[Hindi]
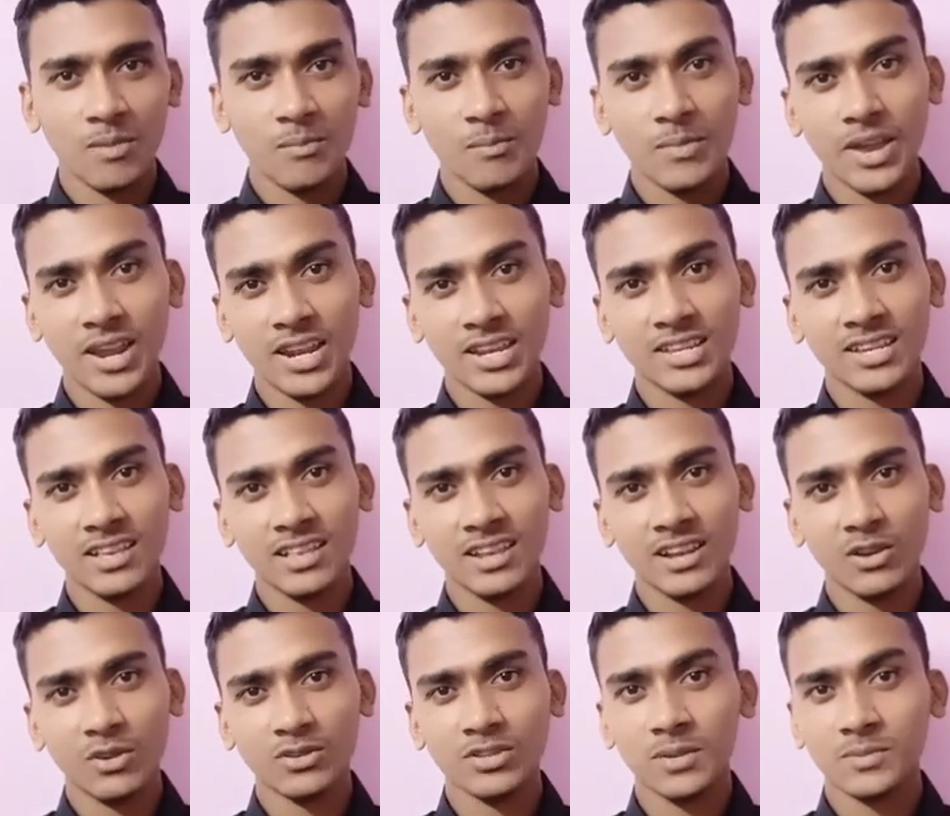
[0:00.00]
मेरे चैनल
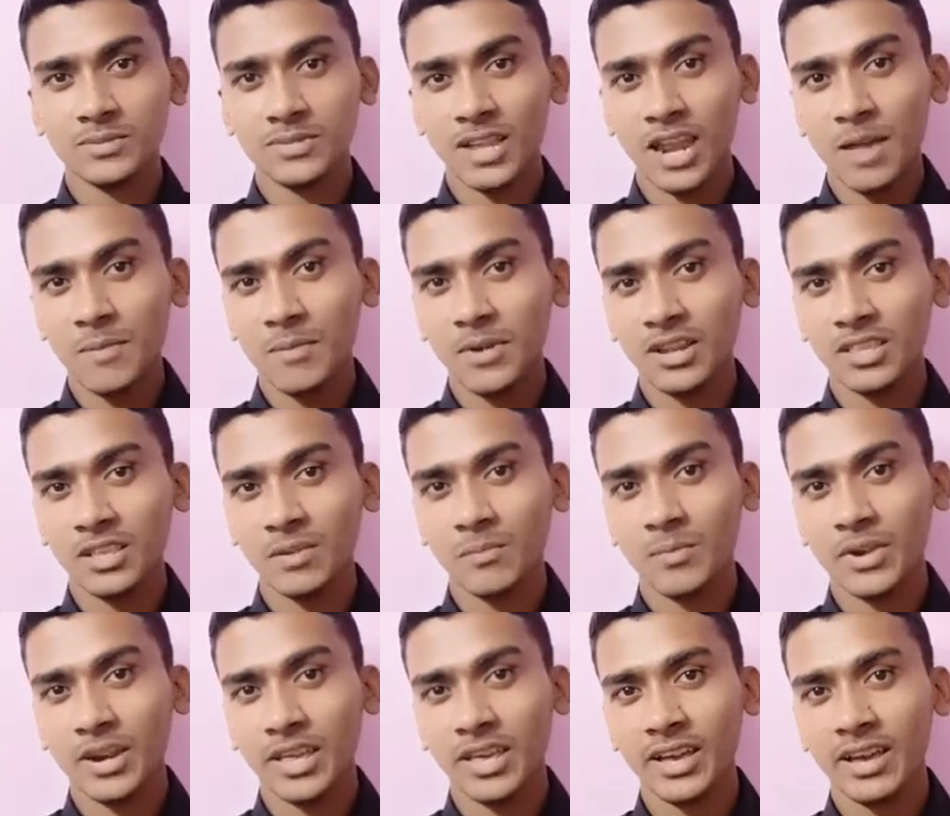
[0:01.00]
को सब्सक्राइब करना
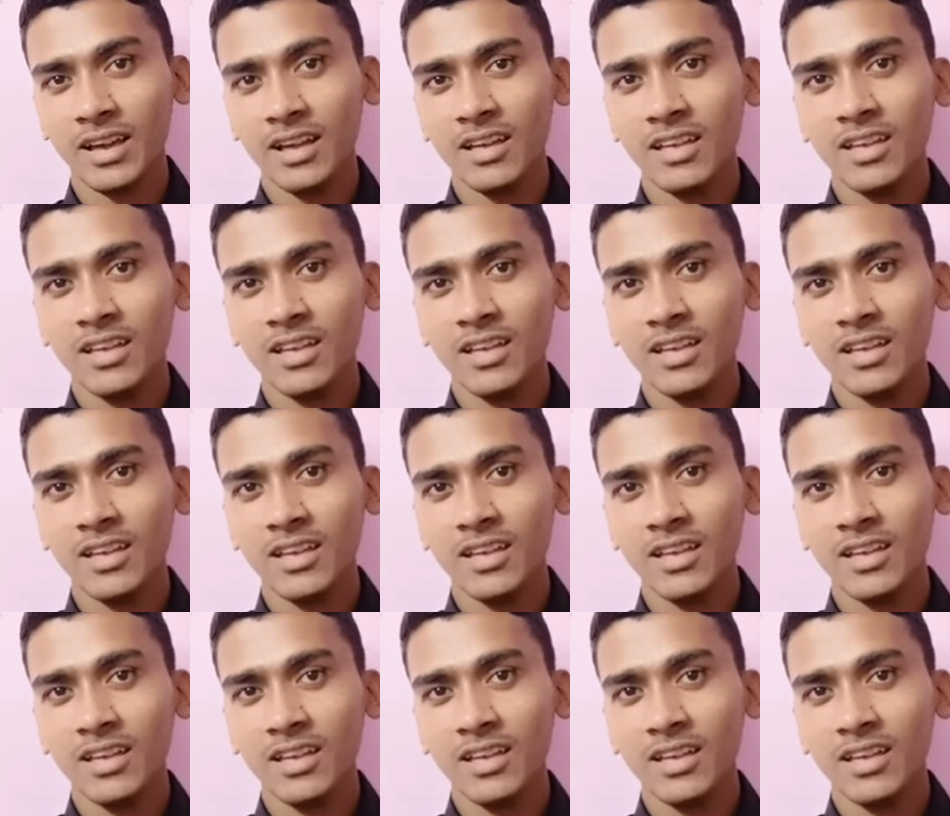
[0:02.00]
पड़ेगा